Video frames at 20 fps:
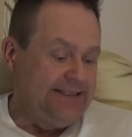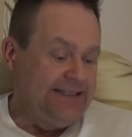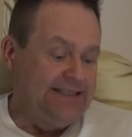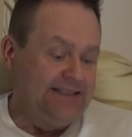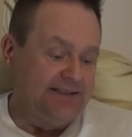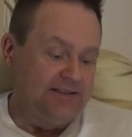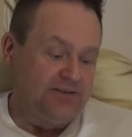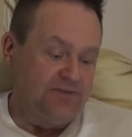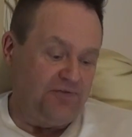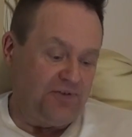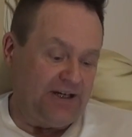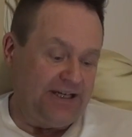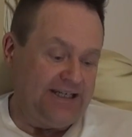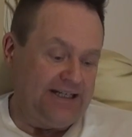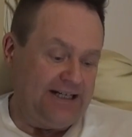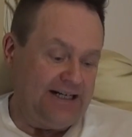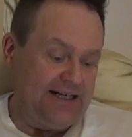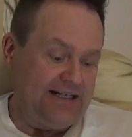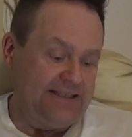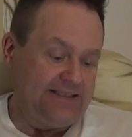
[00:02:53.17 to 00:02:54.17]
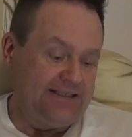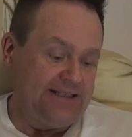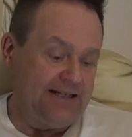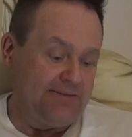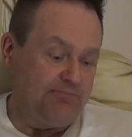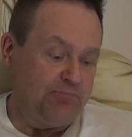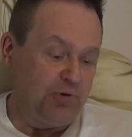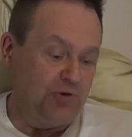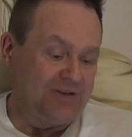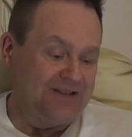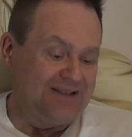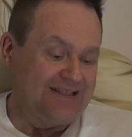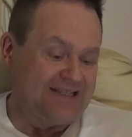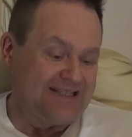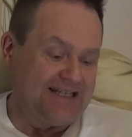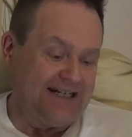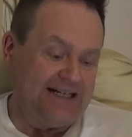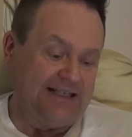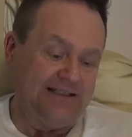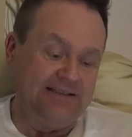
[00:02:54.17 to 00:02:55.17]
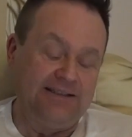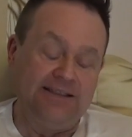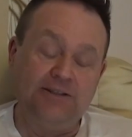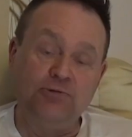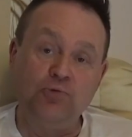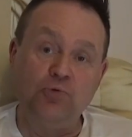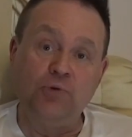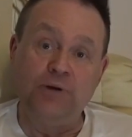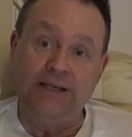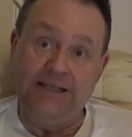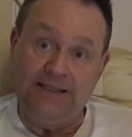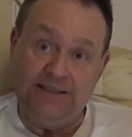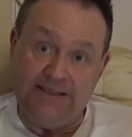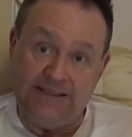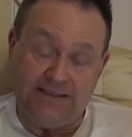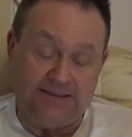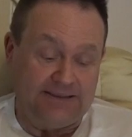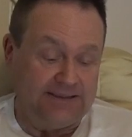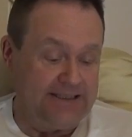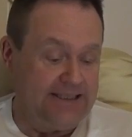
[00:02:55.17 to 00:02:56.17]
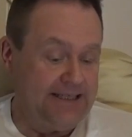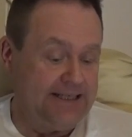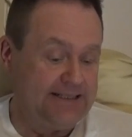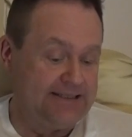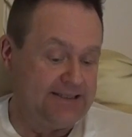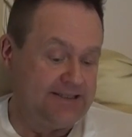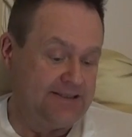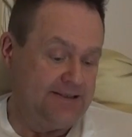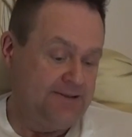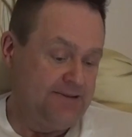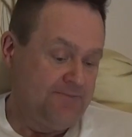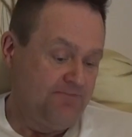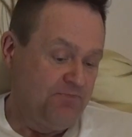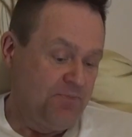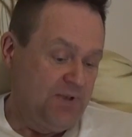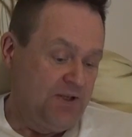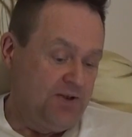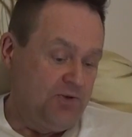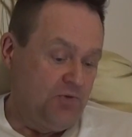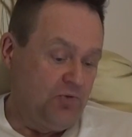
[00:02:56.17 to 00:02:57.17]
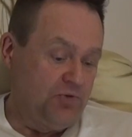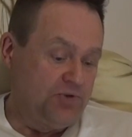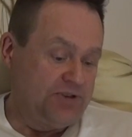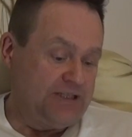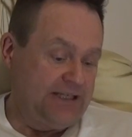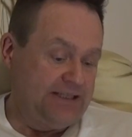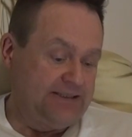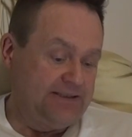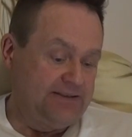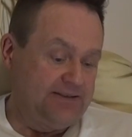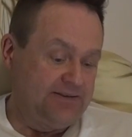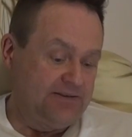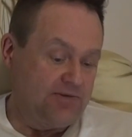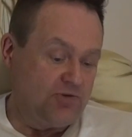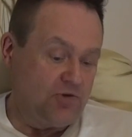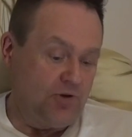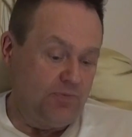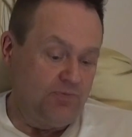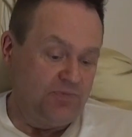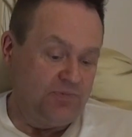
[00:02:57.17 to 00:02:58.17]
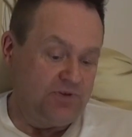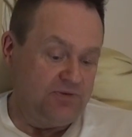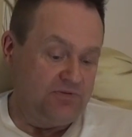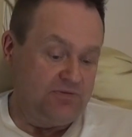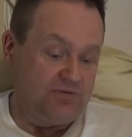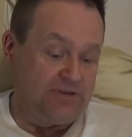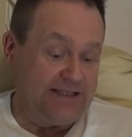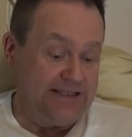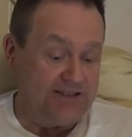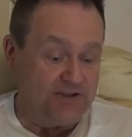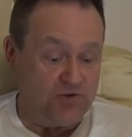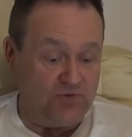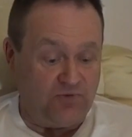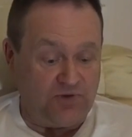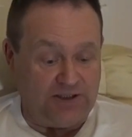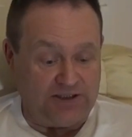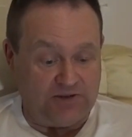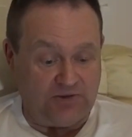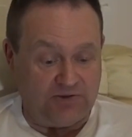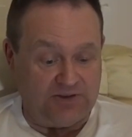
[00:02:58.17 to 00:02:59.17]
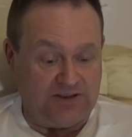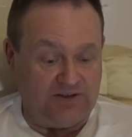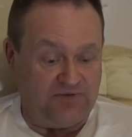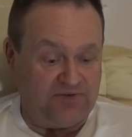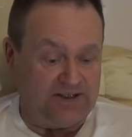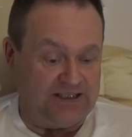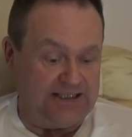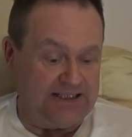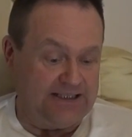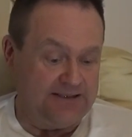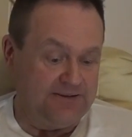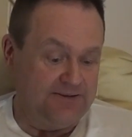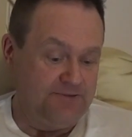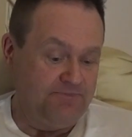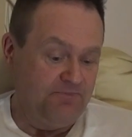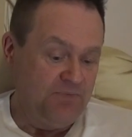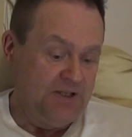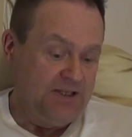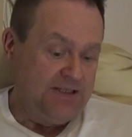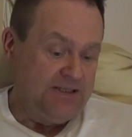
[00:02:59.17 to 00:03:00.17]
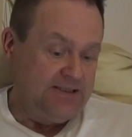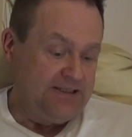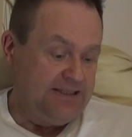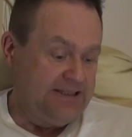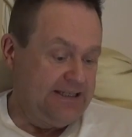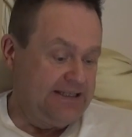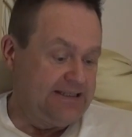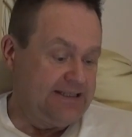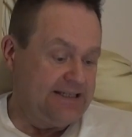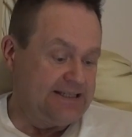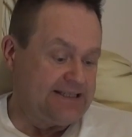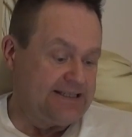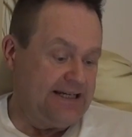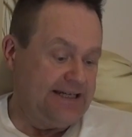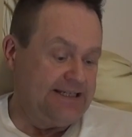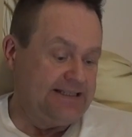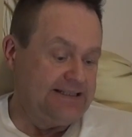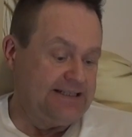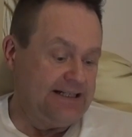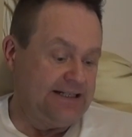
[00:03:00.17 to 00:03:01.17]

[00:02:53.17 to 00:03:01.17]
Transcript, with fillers: innere Freiheit, ja, Potenziale, die du in dir trägst. Und dann äh, kommt, äh, kennst du vielleicht auch die Frage, die dann da sein